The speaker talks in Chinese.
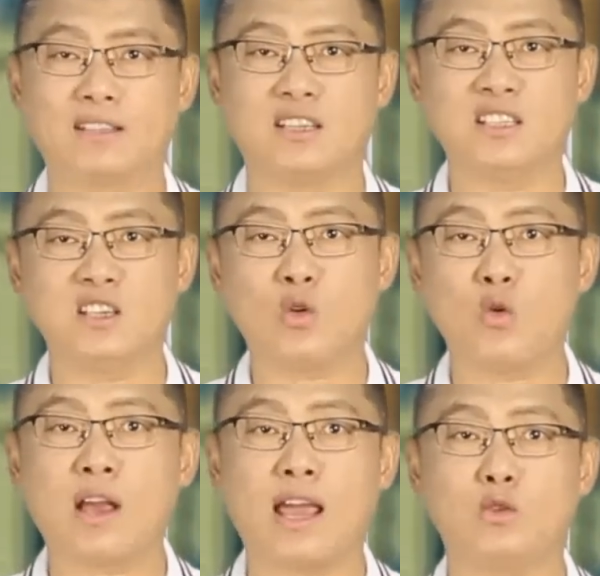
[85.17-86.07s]
曾经
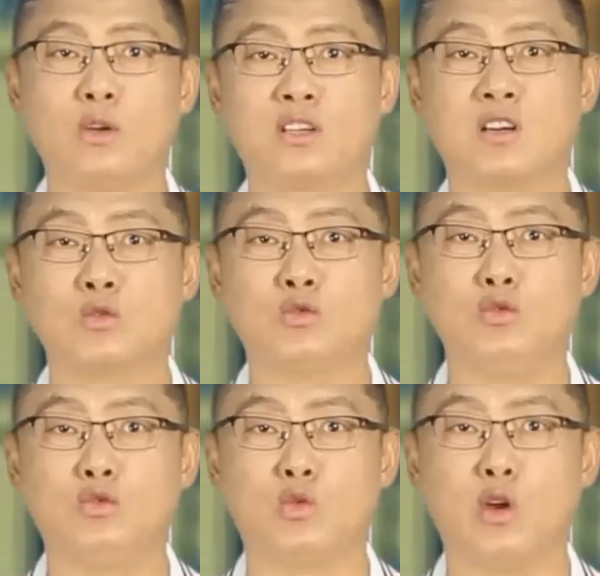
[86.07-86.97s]
公开宣称
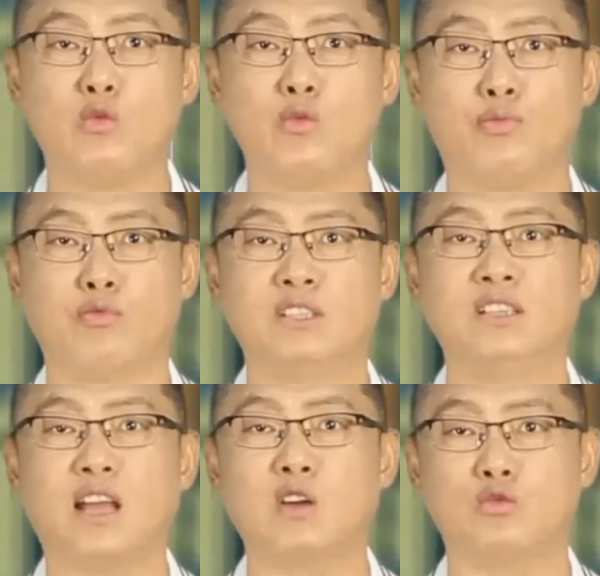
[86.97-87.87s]
拒绝与普
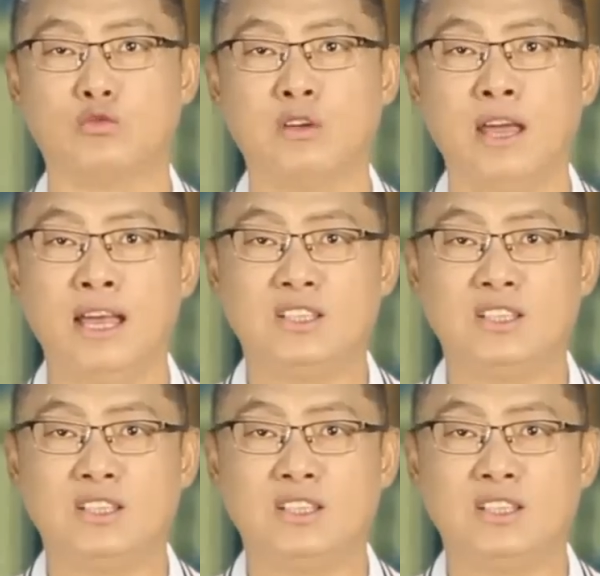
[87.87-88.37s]
京当局